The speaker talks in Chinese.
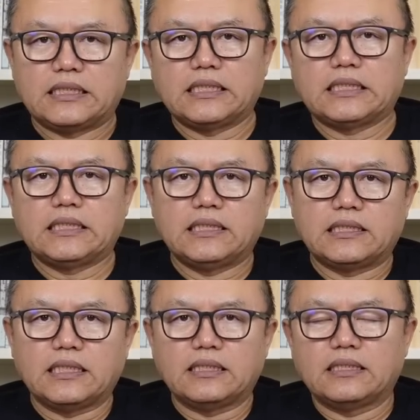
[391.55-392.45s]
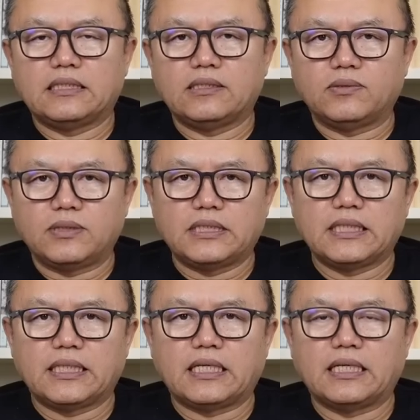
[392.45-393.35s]
这次间谍气球事
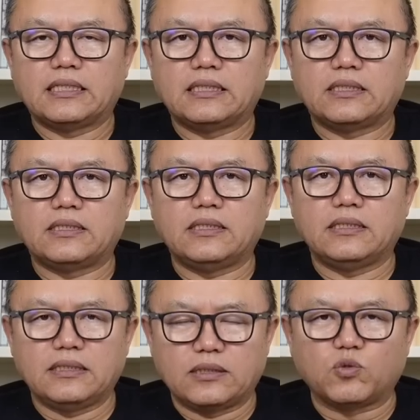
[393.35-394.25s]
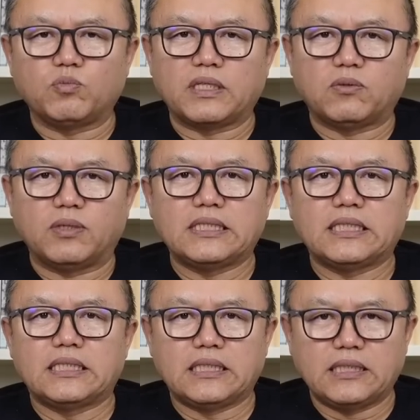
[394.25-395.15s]
件呢，是中美关
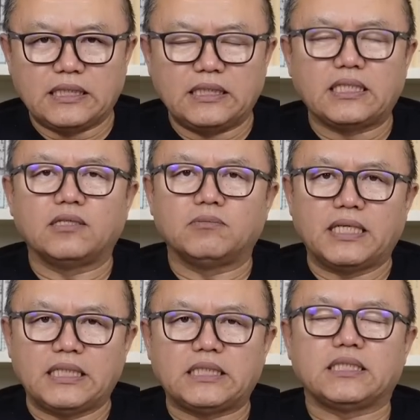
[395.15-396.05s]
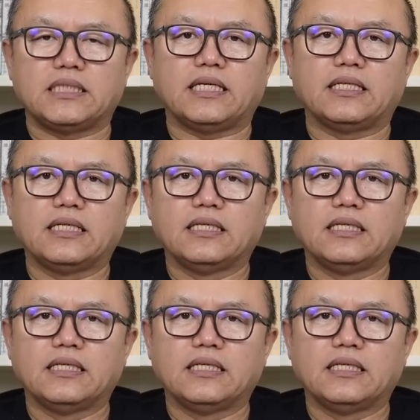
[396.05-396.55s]
系的一个里程碑事件，